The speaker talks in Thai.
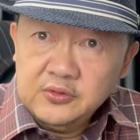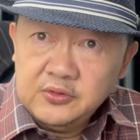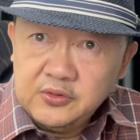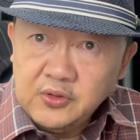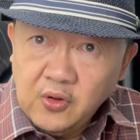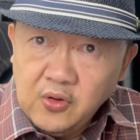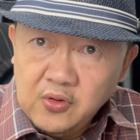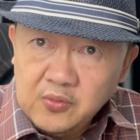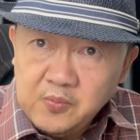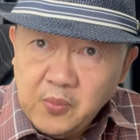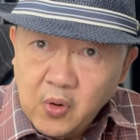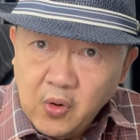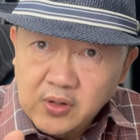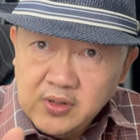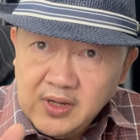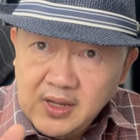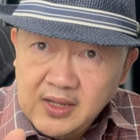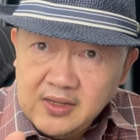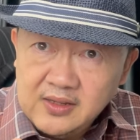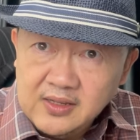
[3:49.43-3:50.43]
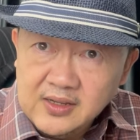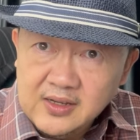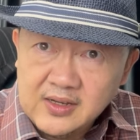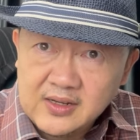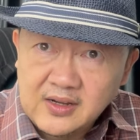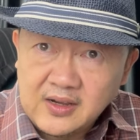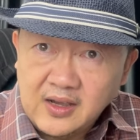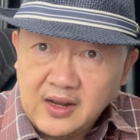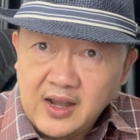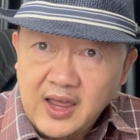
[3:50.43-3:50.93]
ส่งผลให้เธอ
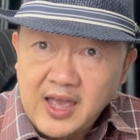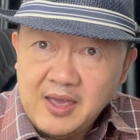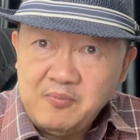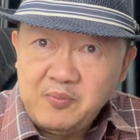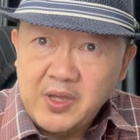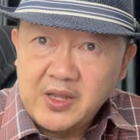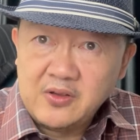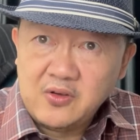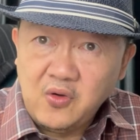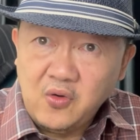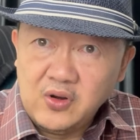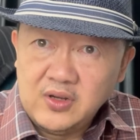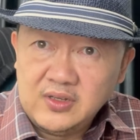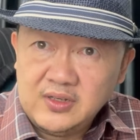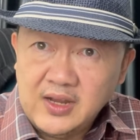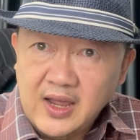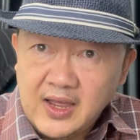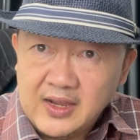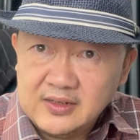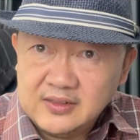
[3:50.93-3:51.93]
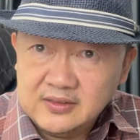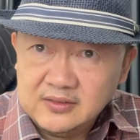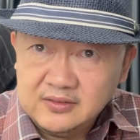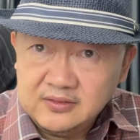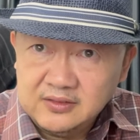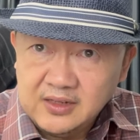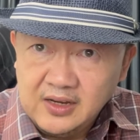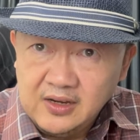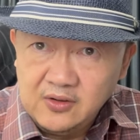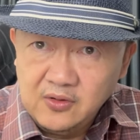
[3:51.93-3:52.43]
กลายเป็นคนดัง
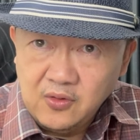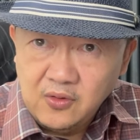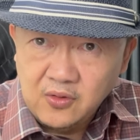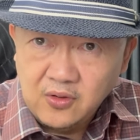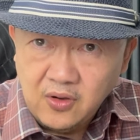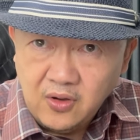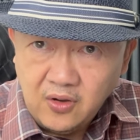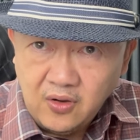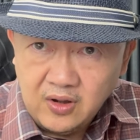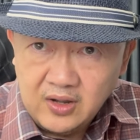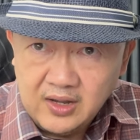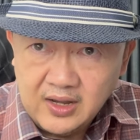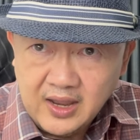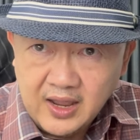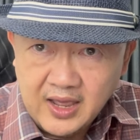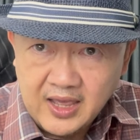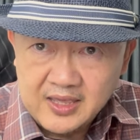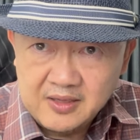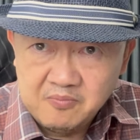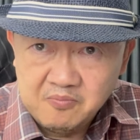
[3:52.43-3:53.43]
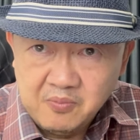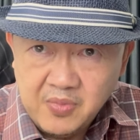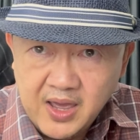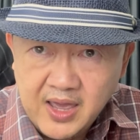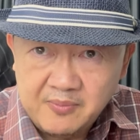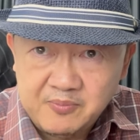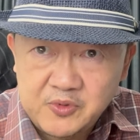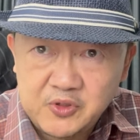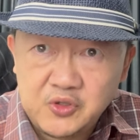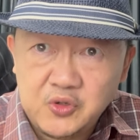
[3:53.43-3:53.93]
ในโลกออนไลน์แบ
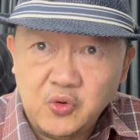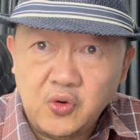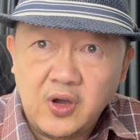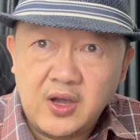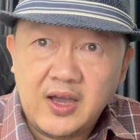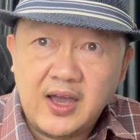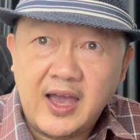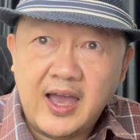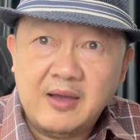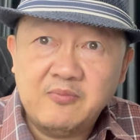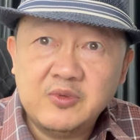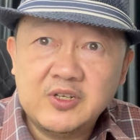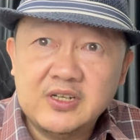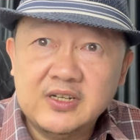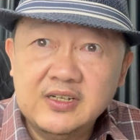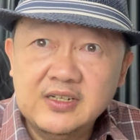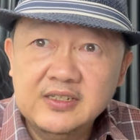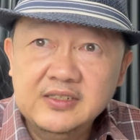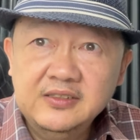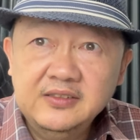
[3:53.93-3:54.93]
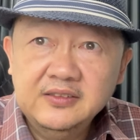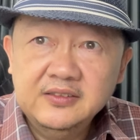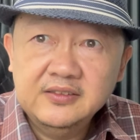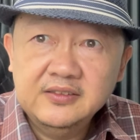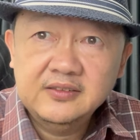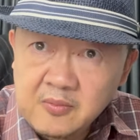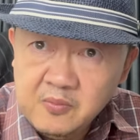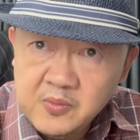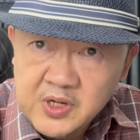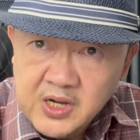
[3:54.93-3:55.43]
บชั่วข้ามคืน
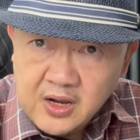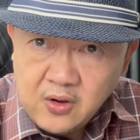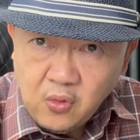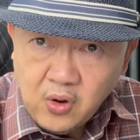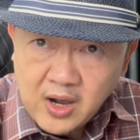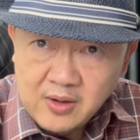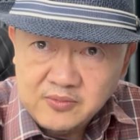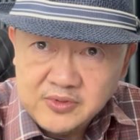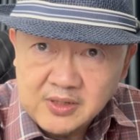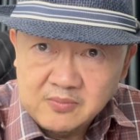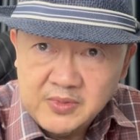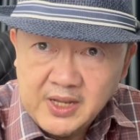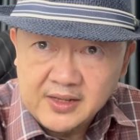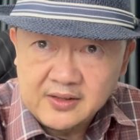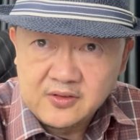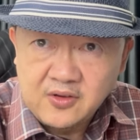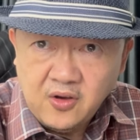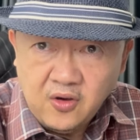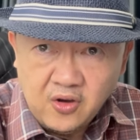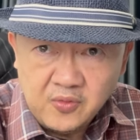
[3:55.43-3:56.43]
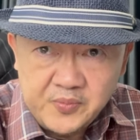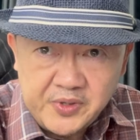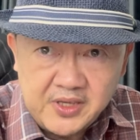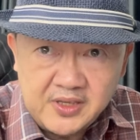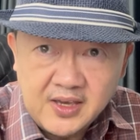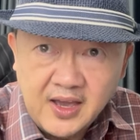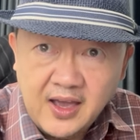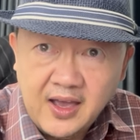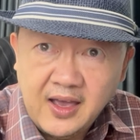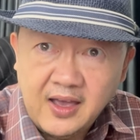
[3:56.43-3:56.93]
เมื่อความสำเร็จของพี่
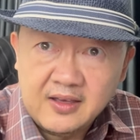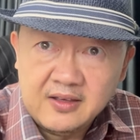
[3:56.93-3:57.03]
ยา